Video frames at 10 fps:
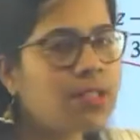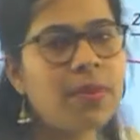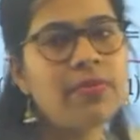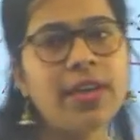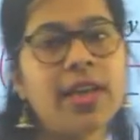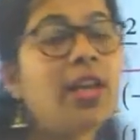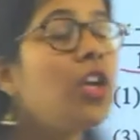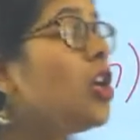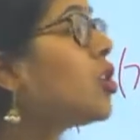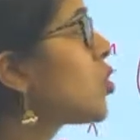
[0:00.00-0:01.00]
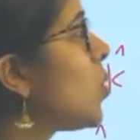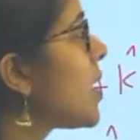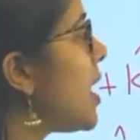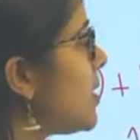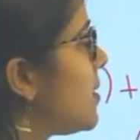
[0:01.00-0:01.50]
भी वन है सो
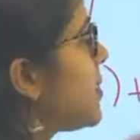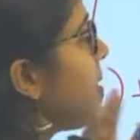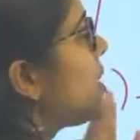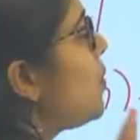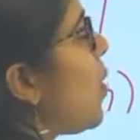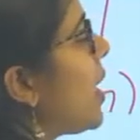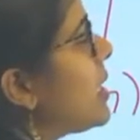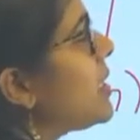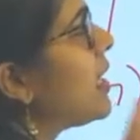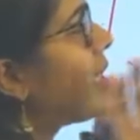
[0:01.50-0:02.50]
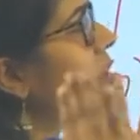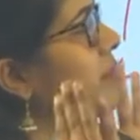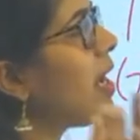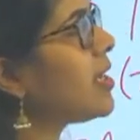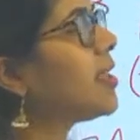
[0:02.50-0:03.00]
येस दिस पॉइंट
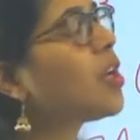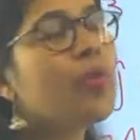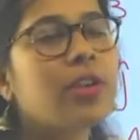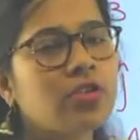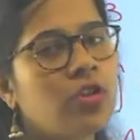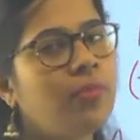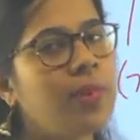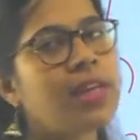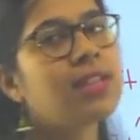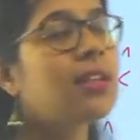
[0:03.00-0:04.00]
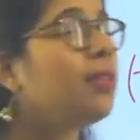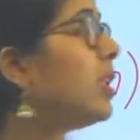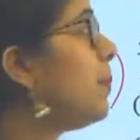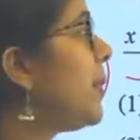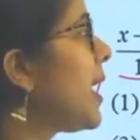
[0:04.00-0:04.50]
सेटिस्फाइज इक्वेशन ऑफ प्लेन इसका
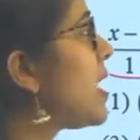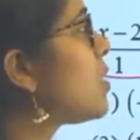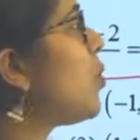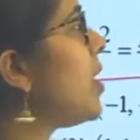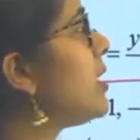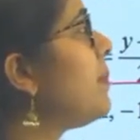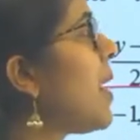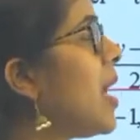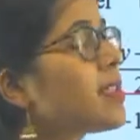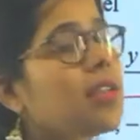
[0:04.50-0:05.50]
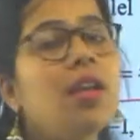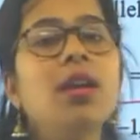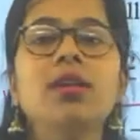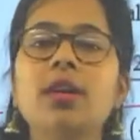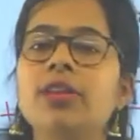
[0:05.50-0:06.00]
मतलब प्लेन इस पॉइंट से पास
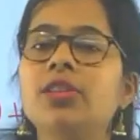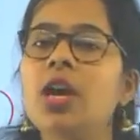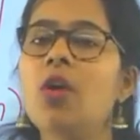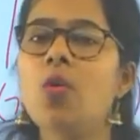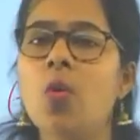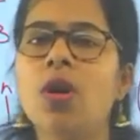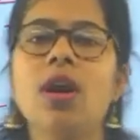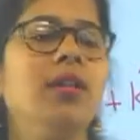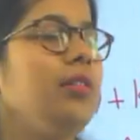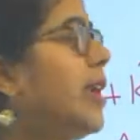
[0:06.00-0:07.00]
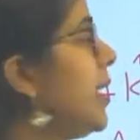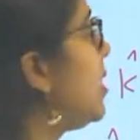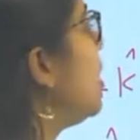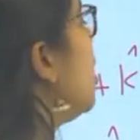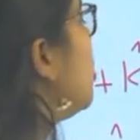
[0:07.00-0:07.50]
करता होगा राइट
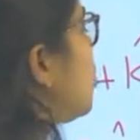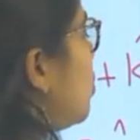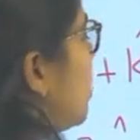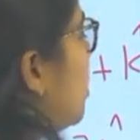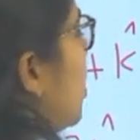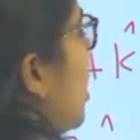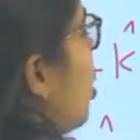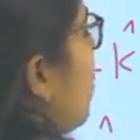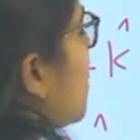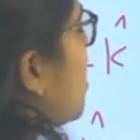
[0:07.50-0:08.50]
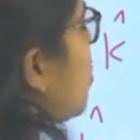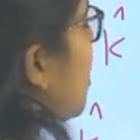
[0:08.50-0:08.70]
सो थर्ड ऑप्शन जो